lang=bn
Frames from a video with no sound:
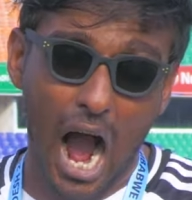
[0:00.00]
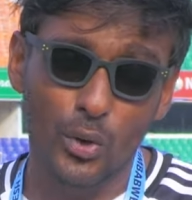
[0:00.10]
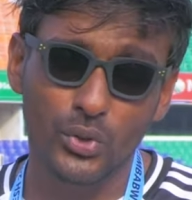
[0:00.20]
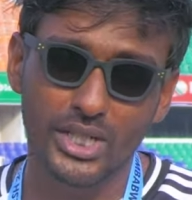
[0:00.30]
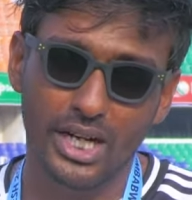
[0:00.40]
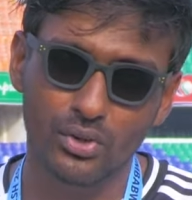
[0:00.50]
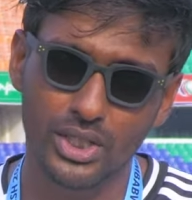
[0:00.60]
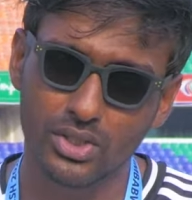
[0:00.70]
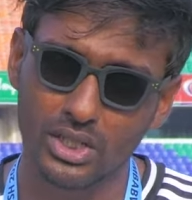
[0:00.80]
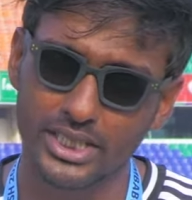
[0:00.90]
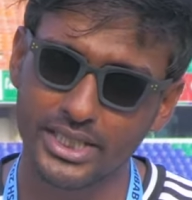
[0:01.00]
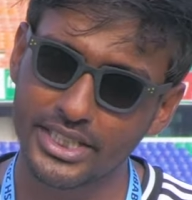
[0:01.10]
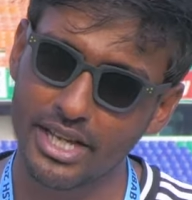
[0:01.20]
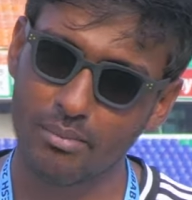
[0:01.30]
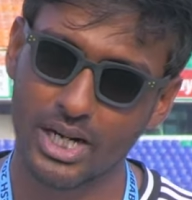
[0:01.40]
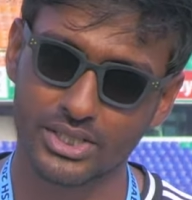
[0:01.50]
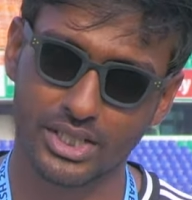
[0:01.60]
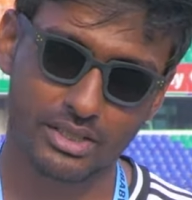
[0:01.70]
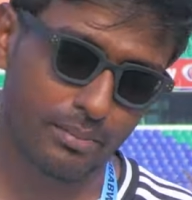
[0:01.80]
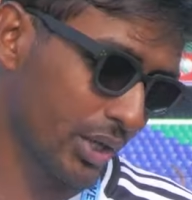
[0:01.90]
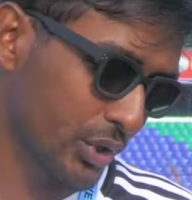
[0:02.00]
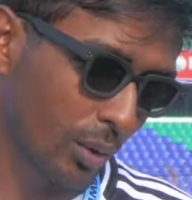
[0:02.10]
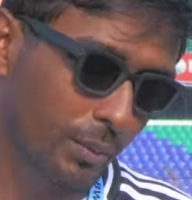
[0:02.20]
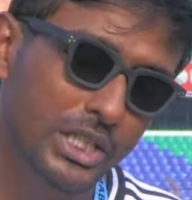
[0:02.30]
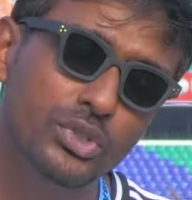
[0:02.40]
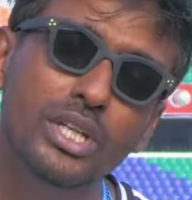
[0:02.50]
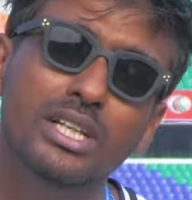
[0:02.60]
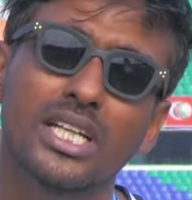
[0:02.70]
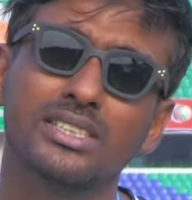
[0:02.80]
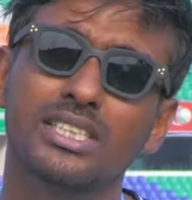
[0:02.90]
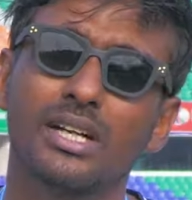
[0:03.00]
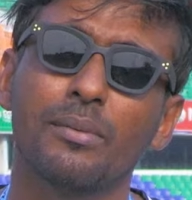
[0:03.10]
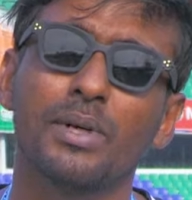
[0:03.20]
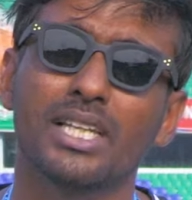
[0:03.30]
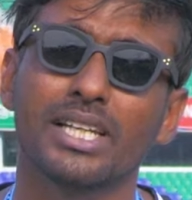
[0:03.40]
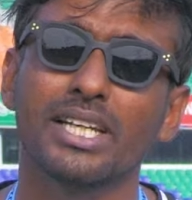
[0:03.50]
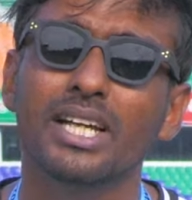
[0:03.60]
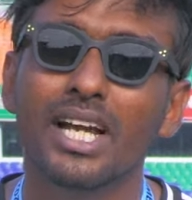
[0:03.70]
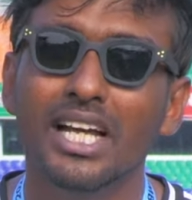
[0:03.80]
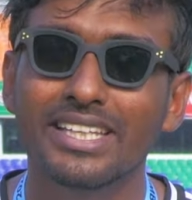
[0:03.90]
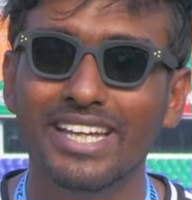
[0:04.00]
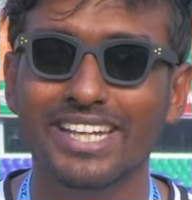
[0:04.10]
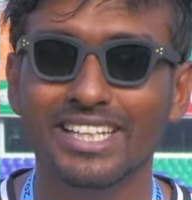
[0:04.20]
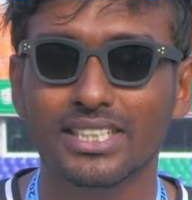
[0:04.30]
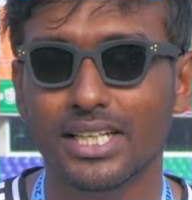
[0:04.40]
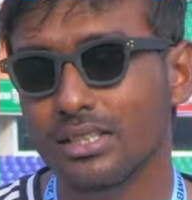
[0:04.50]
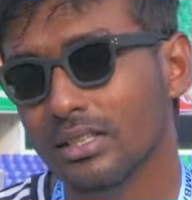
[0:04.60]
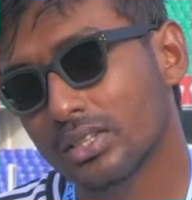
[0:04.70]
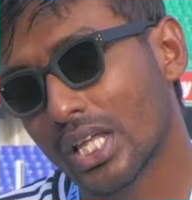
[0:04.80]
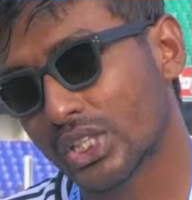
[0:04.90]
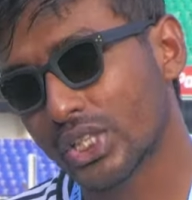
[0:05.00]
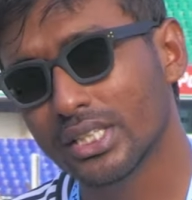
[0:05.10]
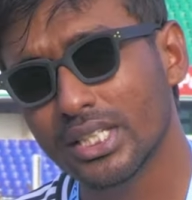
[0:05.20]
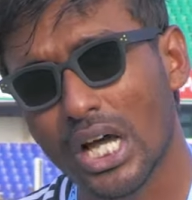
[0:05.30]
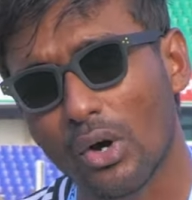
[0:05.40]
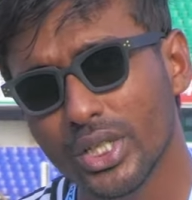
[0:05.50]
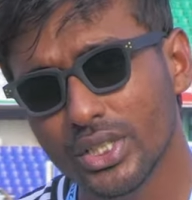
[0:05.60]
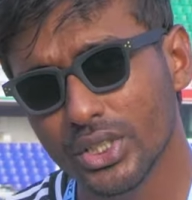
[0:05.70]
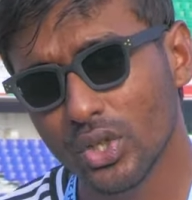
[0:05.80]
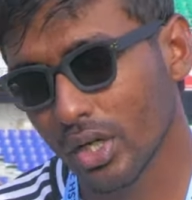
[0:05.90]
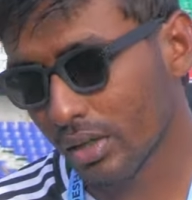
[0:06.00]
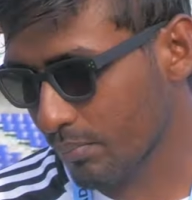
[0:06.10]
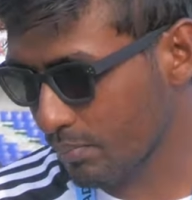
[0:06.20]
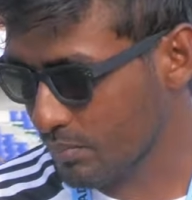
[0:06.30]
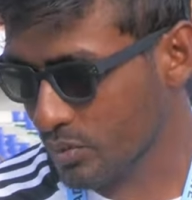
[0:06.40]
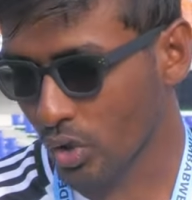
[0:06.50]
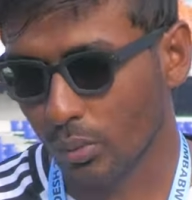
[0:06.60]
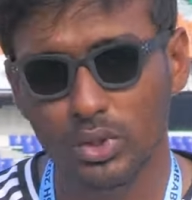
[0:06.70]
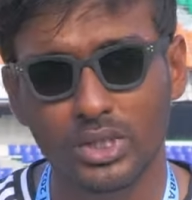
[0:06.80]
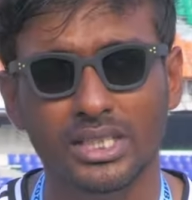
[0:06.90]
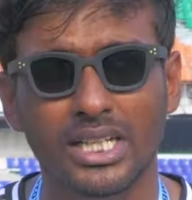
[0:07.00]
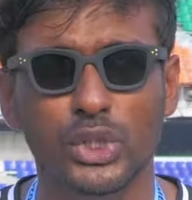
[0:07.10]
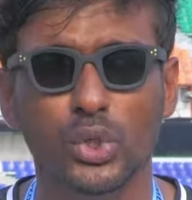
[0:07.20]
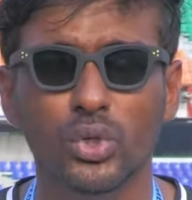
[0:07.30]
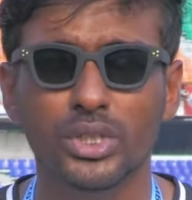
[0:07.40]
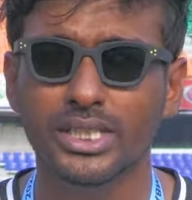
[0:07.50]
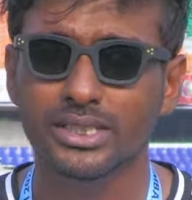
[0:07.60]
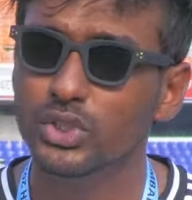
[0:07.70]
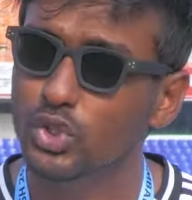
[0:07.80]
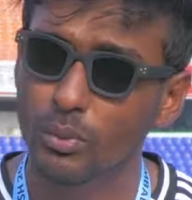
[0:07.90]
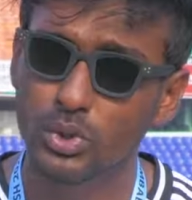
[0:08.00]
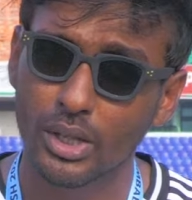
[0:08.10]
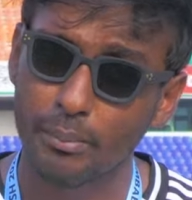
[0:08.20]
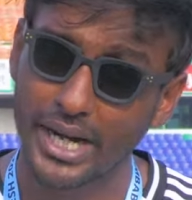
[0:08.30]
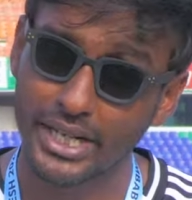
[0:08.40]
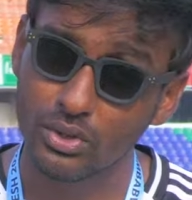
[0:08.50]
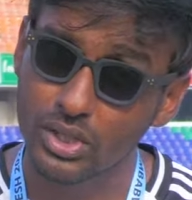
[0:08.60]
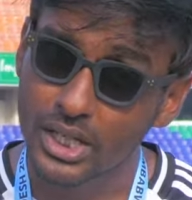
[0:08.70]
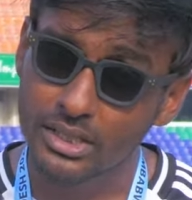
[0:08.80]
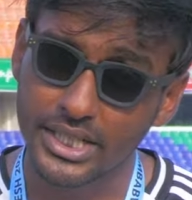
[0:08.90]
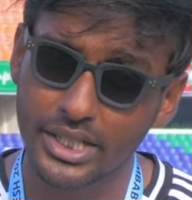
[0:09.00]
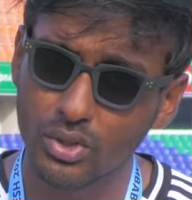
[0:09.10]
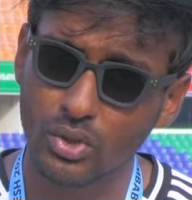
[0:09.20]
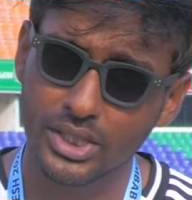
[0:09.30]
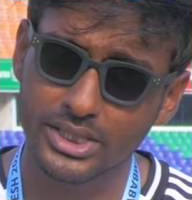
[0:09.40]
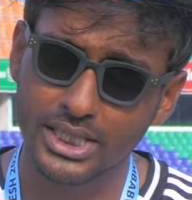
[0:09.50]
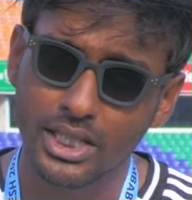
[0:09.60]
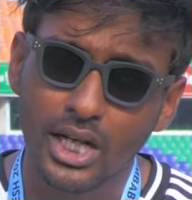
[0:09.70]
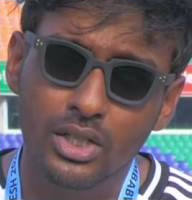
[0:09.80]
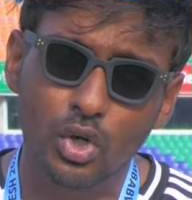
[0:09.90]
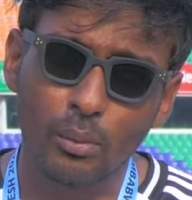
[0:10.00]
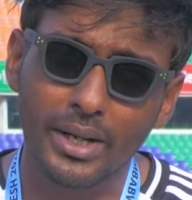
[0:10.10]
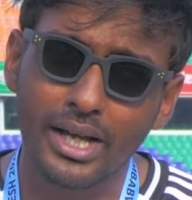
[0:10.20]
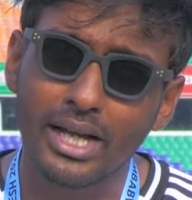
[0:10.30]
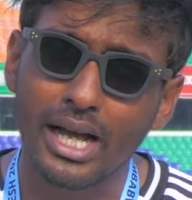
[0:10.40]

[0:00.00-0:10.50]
আউট না হয়ে দলকে জিতিয়ে মাঠ ছাড়তে পারেন সব কিছুই তানজিদ তামিম কালকে দেখিয়েছেন তার সাথে তাওহিদ হৃদয় চমৎকার তাকে সঙ্গ দিয়েছেন চমৎকার ব্যাটিং তিনিও করেছেন তবে